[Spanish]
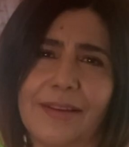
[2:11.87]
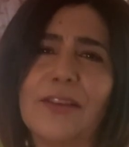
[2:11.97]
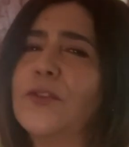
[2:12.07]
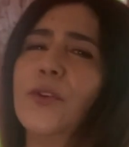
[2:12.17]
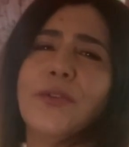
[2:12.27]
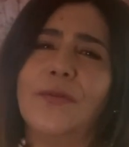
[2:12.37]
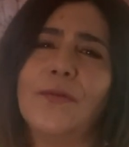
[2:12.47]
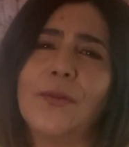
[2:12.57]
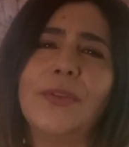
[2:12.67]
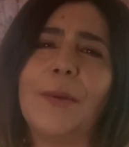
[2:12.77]
que son
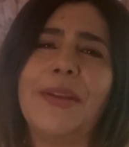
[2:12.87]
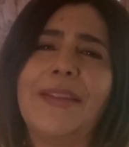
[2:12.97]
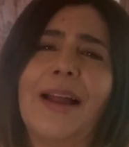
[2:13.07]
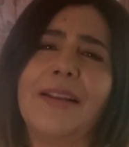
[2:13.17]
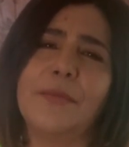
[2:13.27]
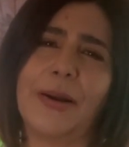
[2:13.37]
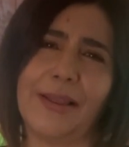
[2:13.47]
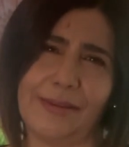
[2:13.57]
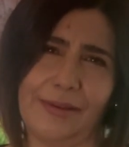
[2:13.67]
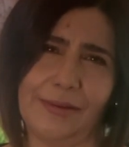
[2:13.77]
fundamentales
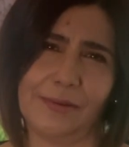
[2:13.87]
para ti.